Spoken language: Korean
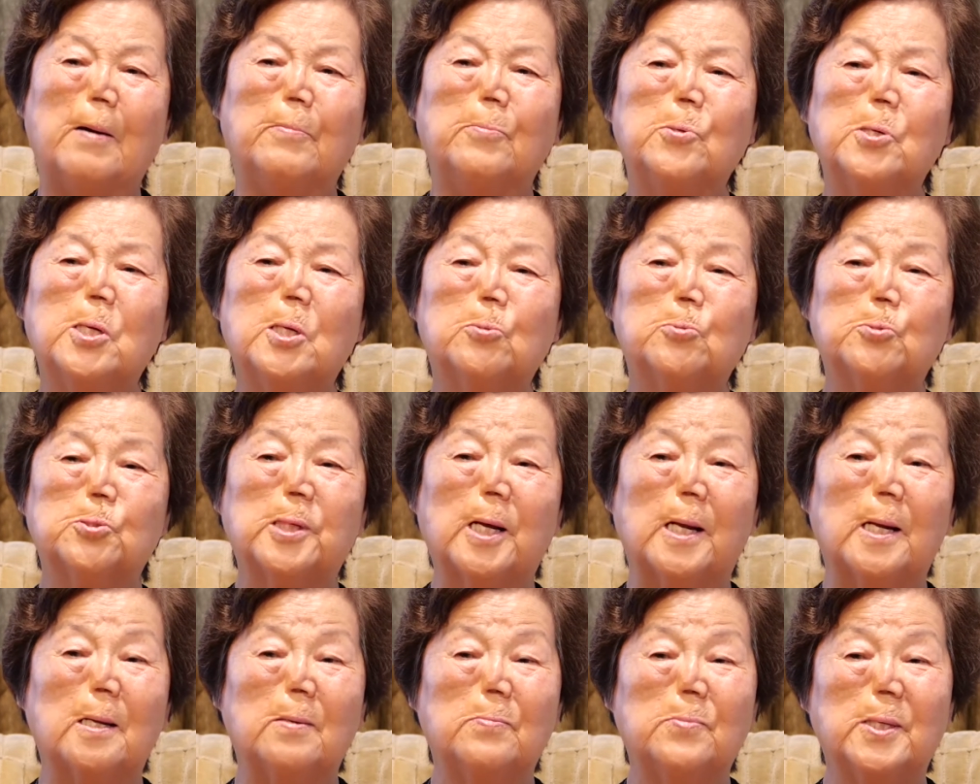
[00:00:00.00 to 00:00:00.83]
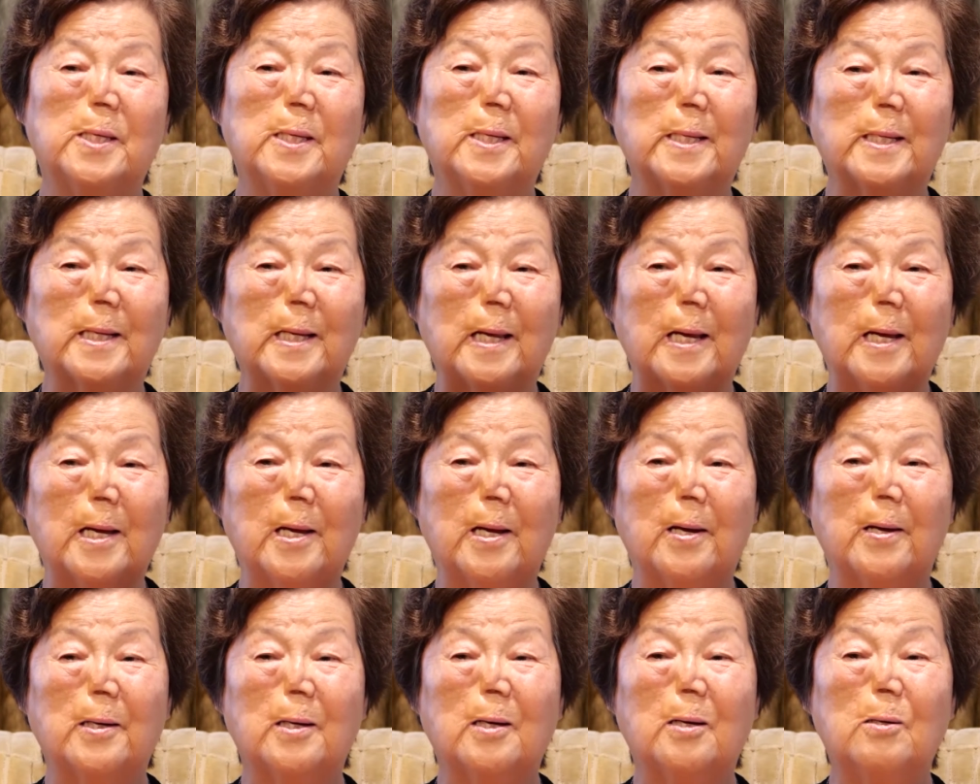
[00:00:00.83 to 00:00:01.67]
아무래도 사람이 이렇게
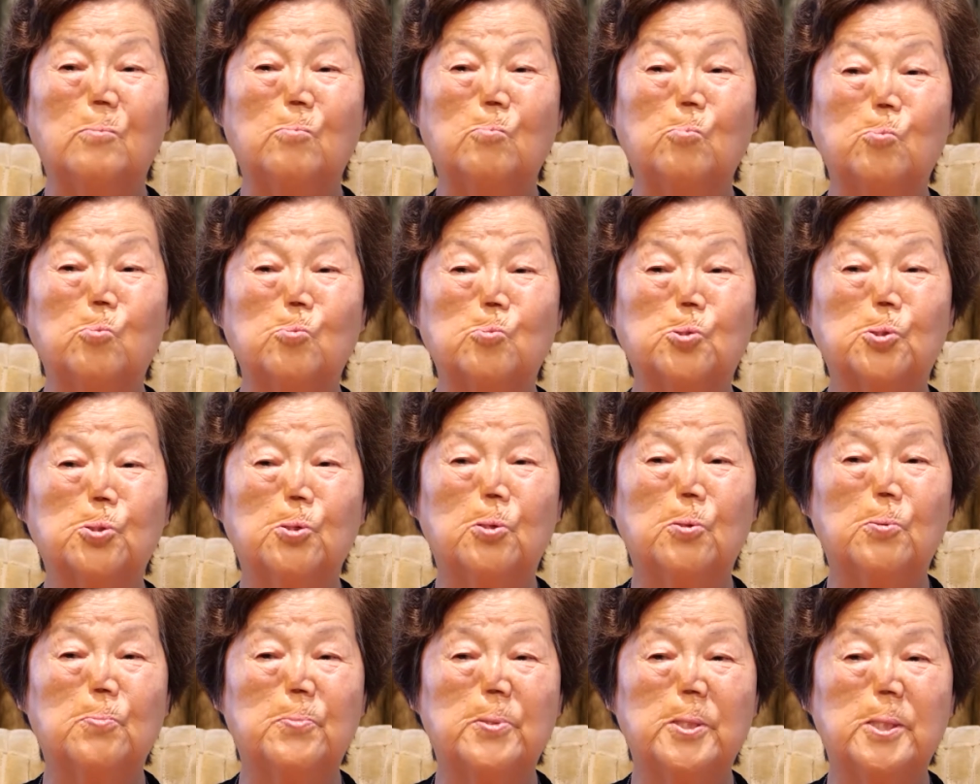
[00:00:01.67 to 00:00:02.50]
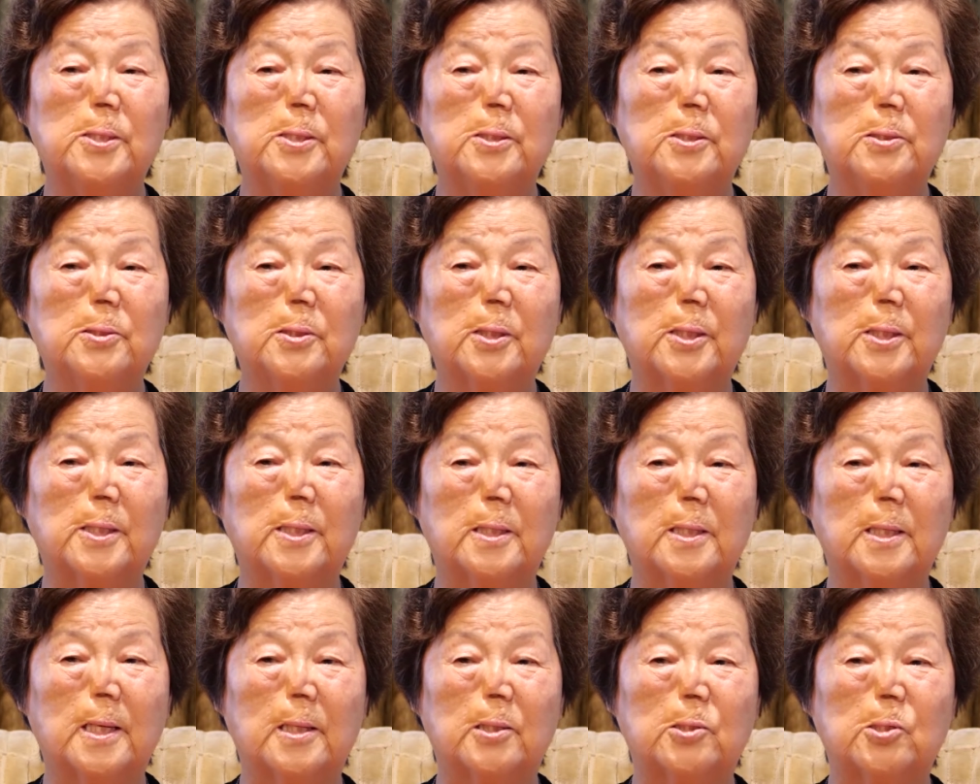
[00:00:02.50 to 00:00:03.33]
무서워서 무서우면은
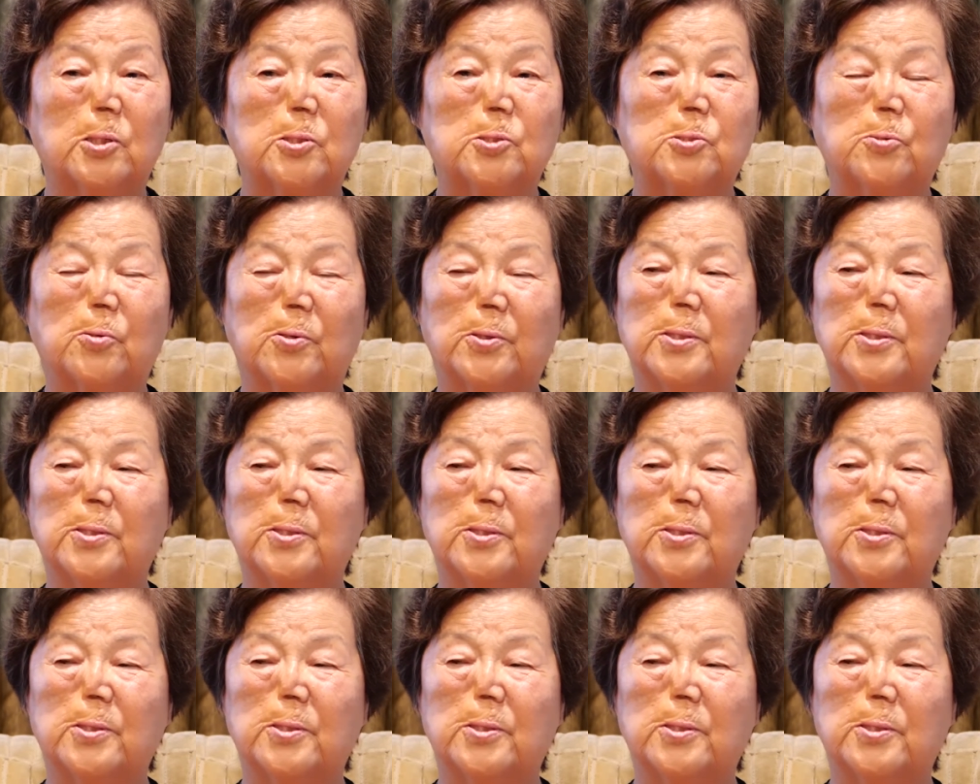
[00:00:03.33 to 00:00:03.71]
그런 게 있겠죠.